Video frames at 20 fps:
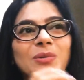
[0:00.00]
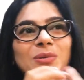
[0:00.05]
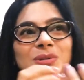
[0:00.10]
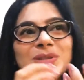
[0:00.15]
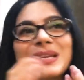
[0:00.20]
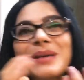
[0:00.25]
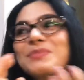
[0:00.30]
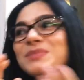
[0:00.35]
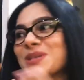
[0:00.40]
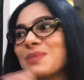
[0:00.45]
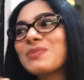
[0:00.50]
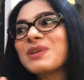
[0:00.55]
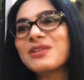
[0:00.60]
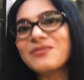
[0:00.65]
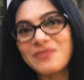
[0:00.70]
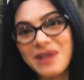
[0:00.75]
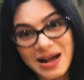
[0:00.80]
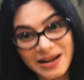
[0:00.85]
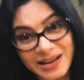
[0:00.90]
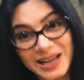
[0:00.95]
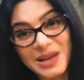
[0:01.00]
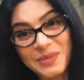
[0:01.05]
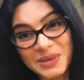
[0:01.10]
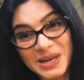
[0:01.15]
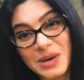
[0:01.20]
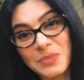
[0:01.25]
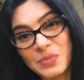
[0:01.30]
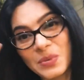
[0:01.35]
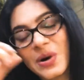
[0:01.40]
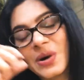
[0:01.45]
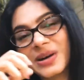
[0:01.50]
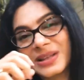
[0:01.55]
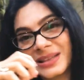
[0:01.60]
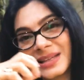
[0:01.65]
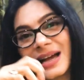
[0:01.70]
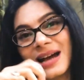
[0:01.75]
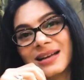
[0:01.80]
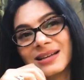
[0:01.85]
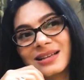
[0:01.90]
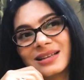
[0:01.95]
उस टाइम सिमरन वाकई मेरा बहुत
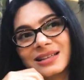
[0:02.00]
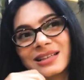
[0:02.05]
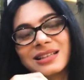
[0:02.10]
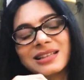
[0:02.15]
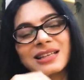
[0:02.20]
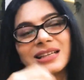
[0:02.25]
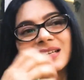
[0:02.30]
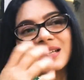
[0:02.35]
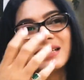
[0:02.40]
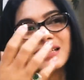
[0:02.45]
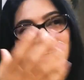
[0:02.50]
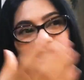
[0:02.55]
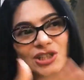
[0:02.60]
ध्यान रखती थी